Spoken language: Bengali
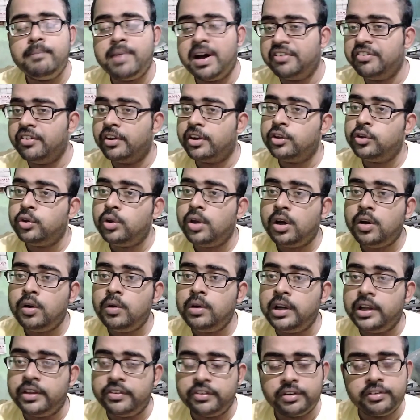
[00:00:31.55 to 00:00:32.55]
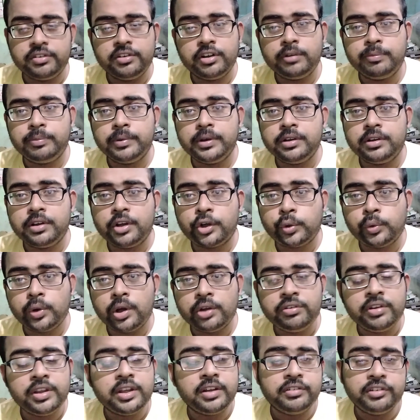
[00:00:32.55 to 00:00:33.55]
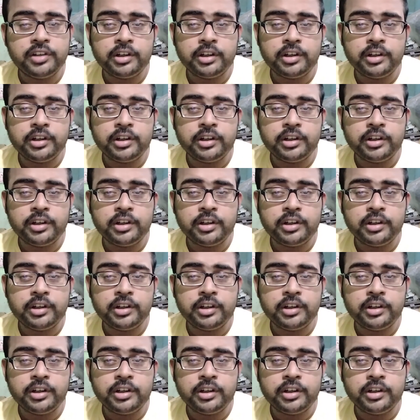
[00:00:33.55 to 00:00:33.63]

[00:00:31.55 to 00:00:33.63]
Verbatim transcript: বাজারে তো এখন লেজার জেট প্রিন্টারও আছে